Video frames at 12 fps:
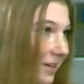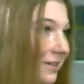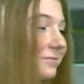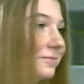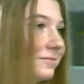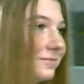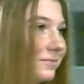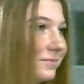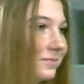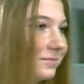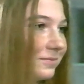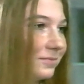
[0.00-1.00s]
Да.
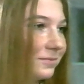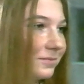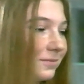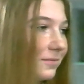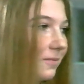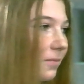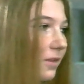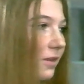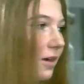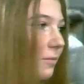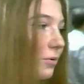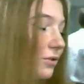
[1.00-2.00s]

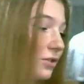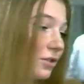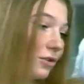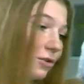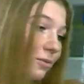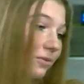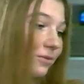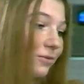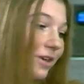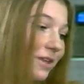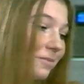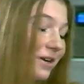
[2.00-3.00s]
Я просто не люблю... Ну,
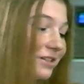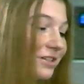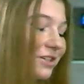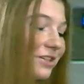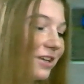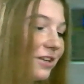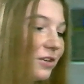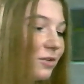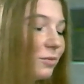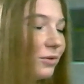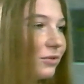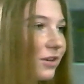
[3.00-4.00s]
я не мальчишка, я не
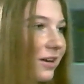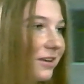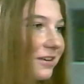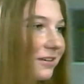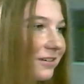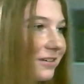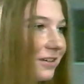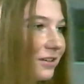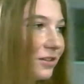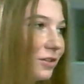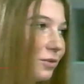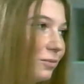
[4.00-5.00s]
люблю драки.
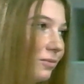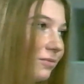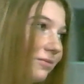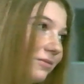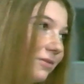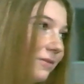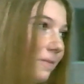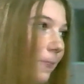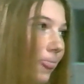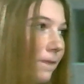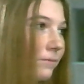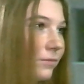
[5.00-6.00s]
Не люблю
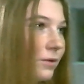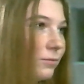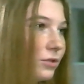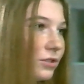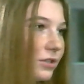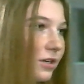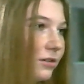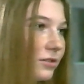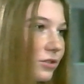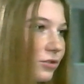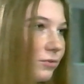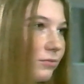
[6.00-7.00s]
мне больше
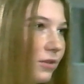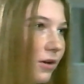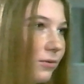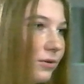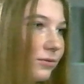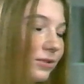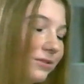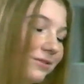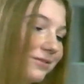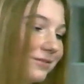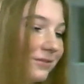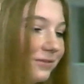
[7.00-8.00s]
нравится что-нибудь такое вот,
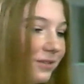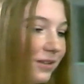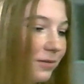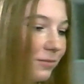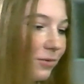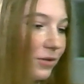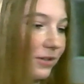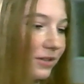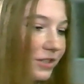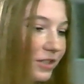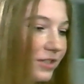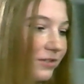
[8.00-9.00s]

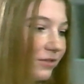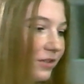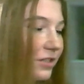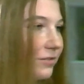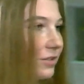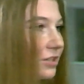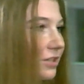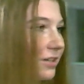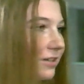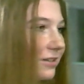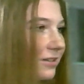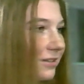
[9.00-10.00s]
более женственное, девишье.